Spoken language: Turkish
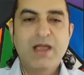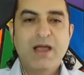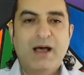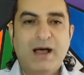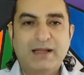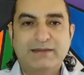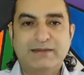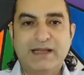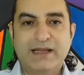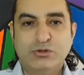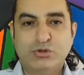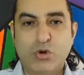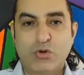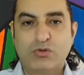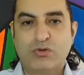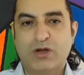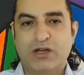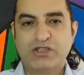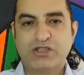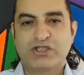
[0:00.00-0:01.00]
Hatta
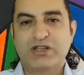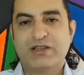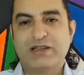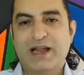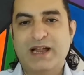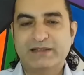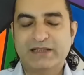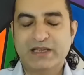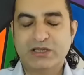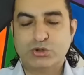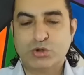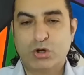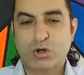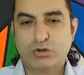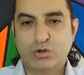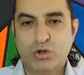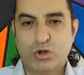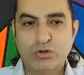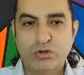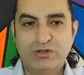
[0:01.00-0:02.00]
çok aşırılarda
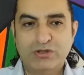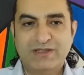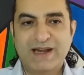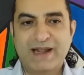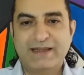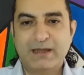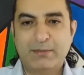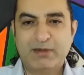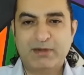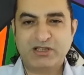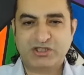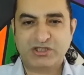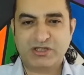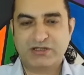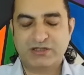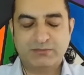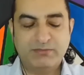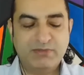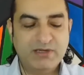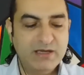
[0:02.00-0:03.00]
short yönlü trade'e
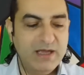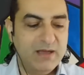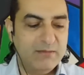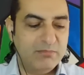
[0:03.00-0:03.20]
başladığımı